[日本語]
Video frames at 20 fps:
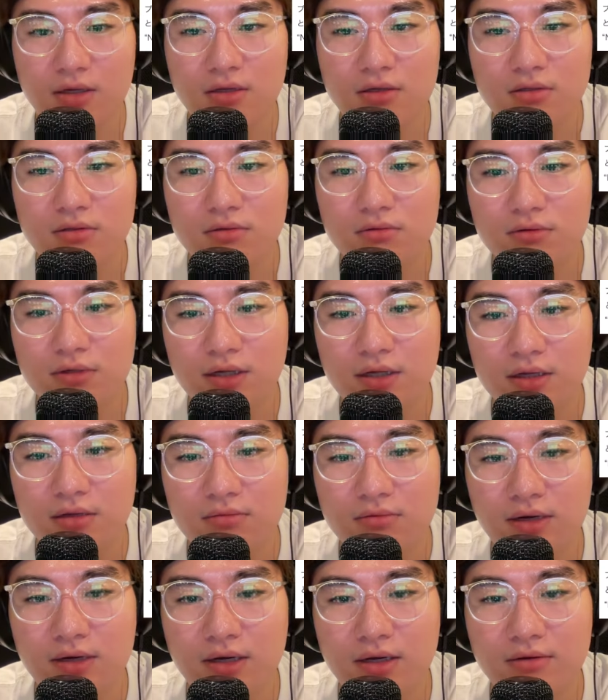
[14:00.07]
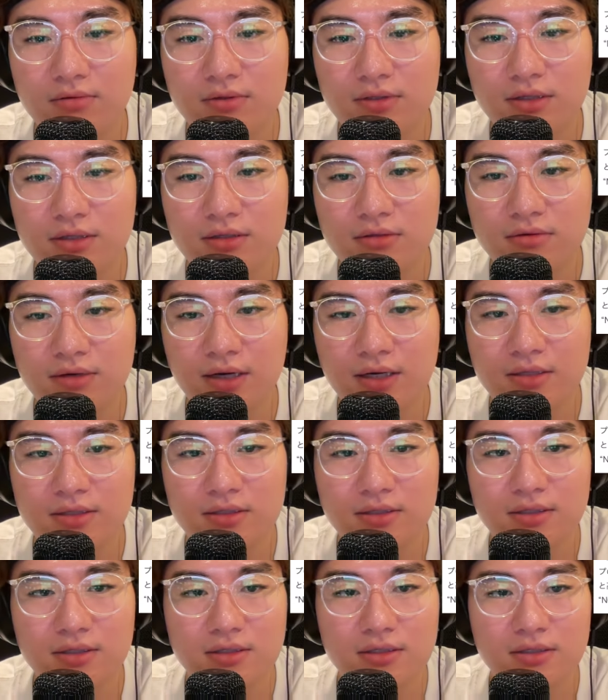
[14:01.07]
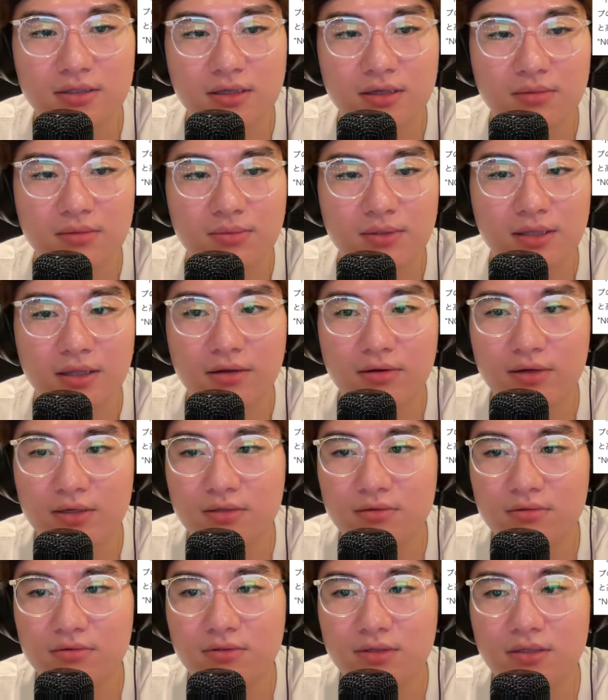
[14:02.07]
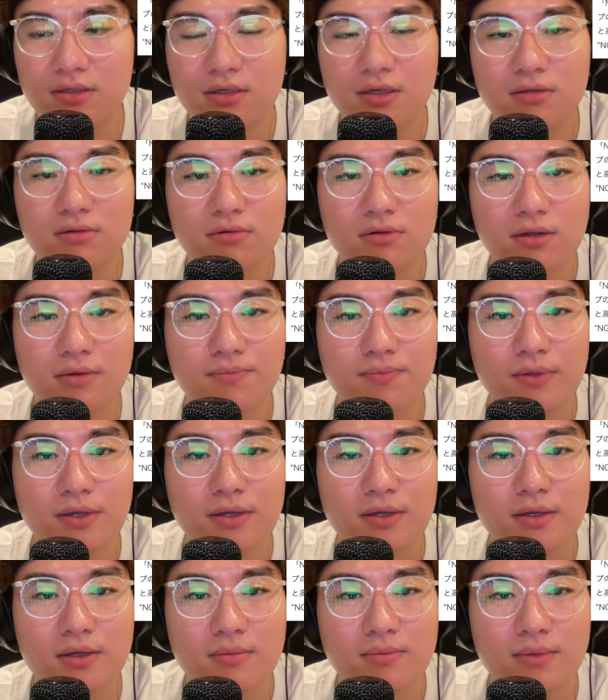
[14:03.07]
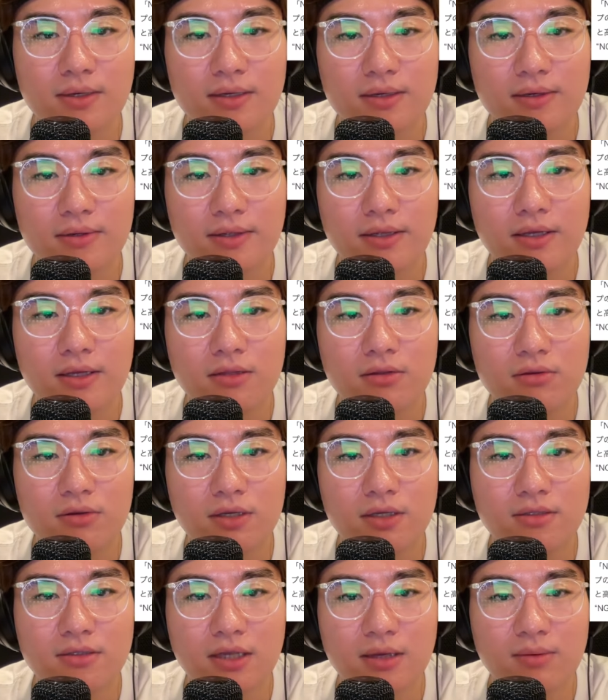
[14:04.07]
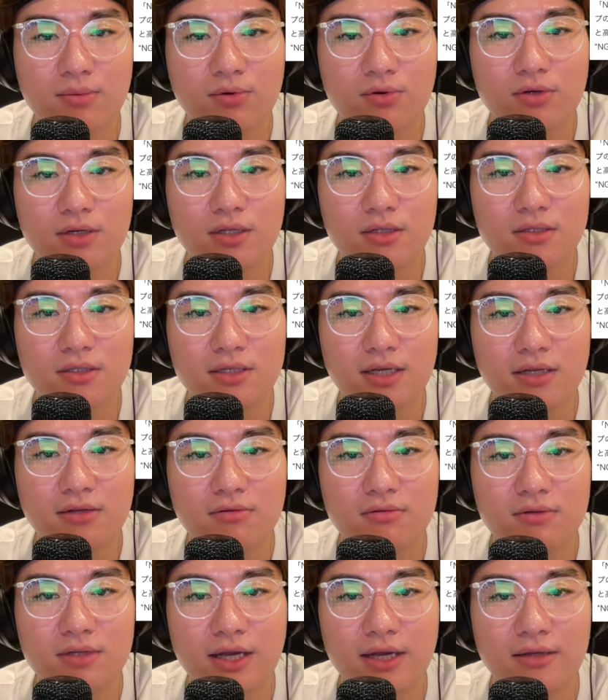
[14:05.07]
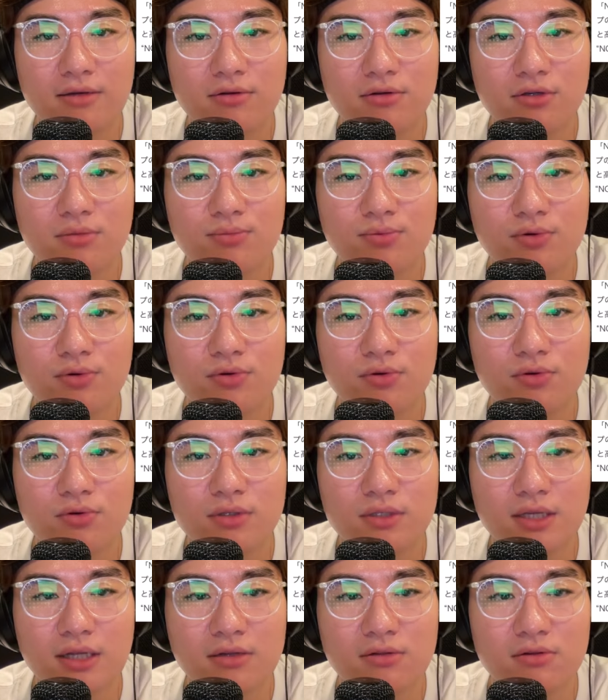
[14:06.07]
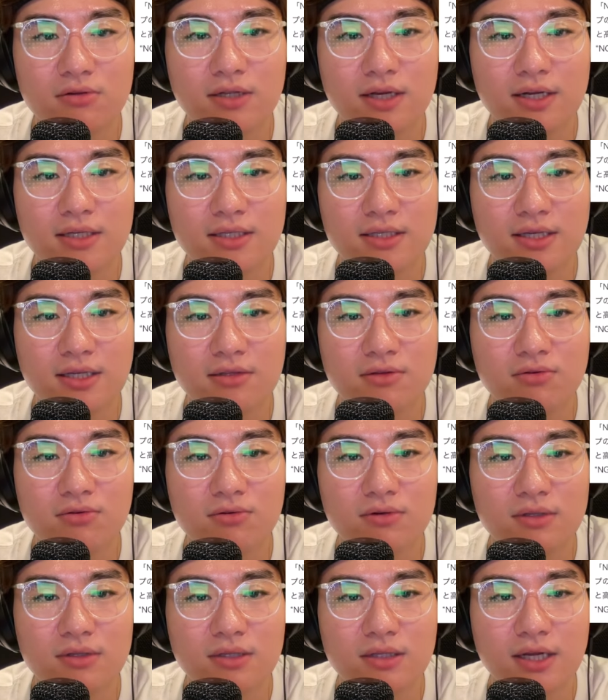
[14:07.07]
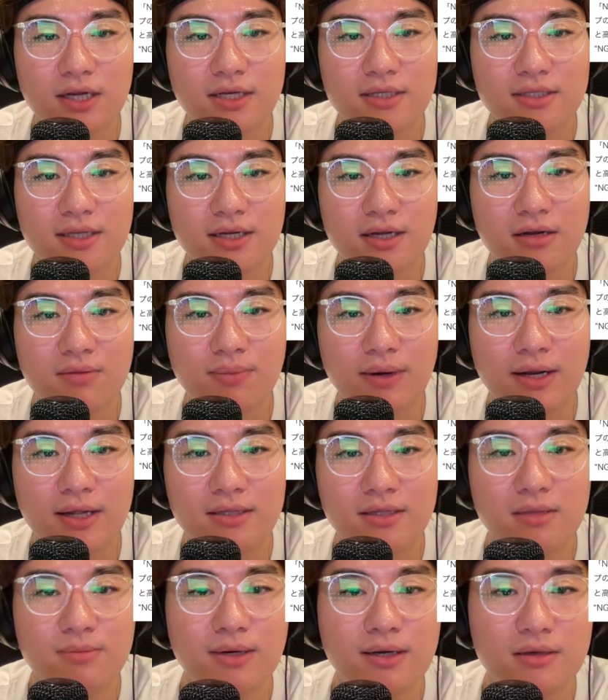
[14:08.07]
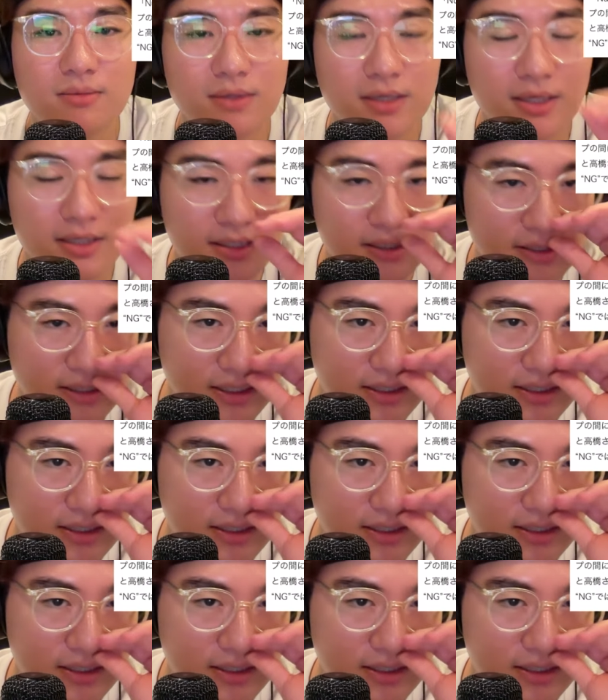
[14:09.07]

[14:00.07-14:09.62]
そこら辺は私は安心しては見てはいるんですけどね。まあ、えー、っと、現在も5人時代の LINE グループを残していると、永瀬さんと高橋さんがバラエティ番組で話してい